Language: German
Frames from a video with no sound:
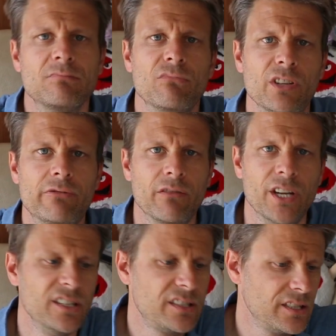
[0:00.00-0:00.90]
Wie
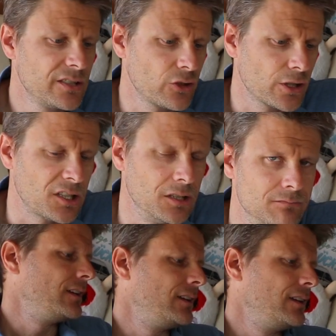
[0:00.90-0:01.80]
verwende ich die in Zottel?
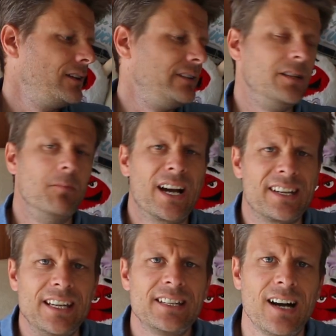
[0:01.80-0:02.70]
Die
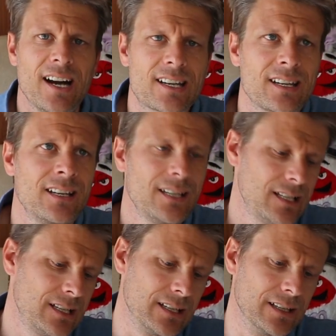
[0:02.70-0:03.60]
Magnethaken
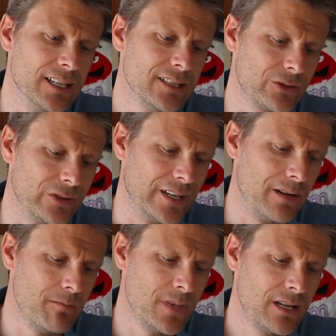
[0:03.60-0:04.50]
gehen
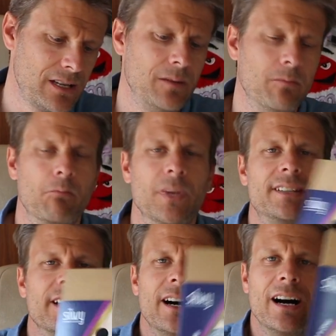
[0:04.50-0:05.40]
zusammen
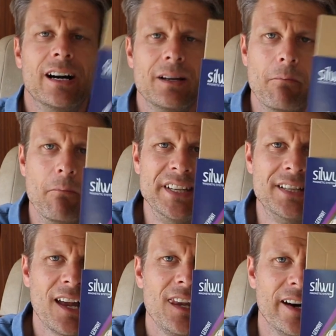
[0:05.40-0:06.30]
mit der
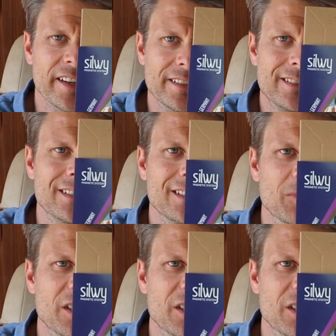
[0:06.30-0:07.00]
Metallleiste, die